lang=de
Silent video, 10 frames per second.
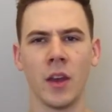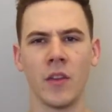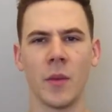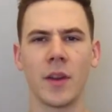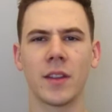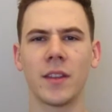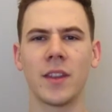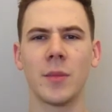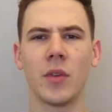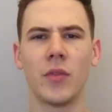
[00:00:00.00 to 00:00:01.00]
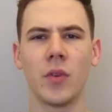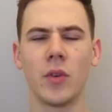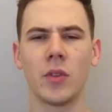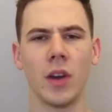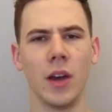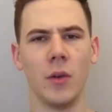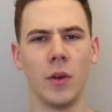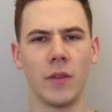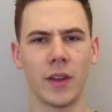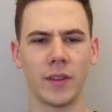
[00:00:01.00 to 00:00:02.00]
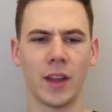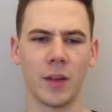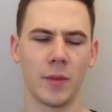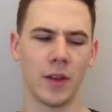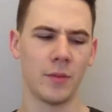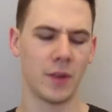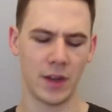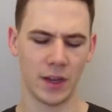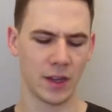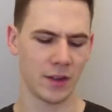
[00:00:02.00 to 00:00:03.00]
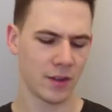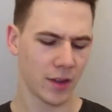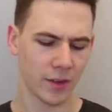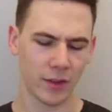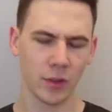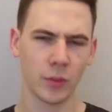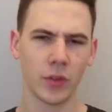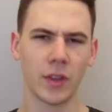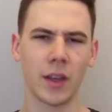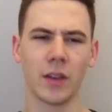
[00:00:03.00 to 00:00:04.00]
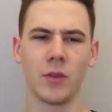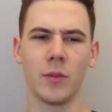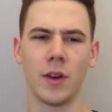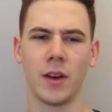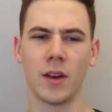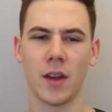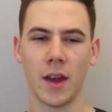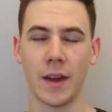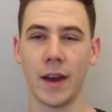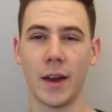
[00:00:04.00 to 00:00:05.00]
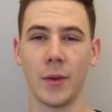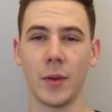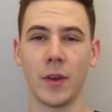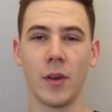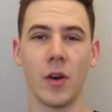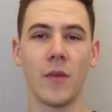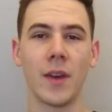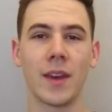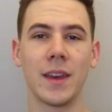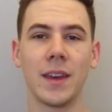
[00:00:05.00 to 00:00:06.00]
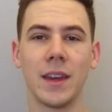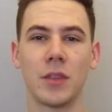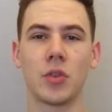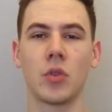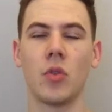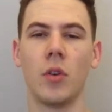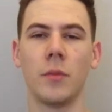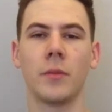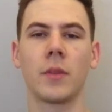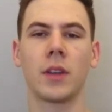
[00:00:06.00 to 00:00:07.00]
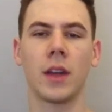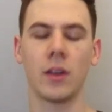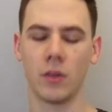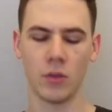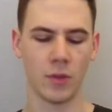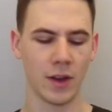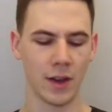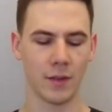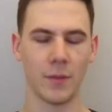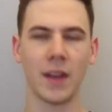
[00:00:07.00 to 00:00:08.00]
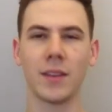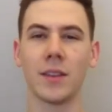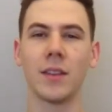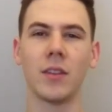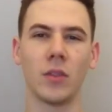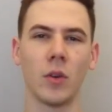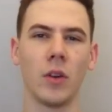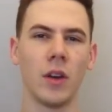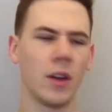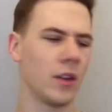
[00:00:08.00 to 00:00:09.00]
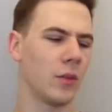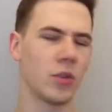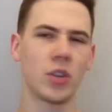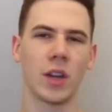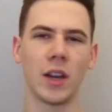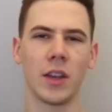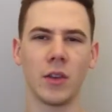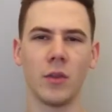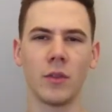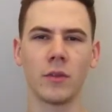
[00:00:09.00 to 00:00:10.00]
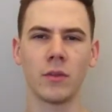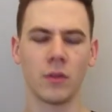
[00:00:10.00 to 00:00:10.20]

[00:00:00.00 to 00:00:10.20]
Wenn man jetzt das Thema Vorurteile hört, was denkt man? Man denkt an Rassismus gegenüber, keine Ahnung, irgendwelche ethischen Gruppen, gegenüber, meistens ist es so, zwischen Religion,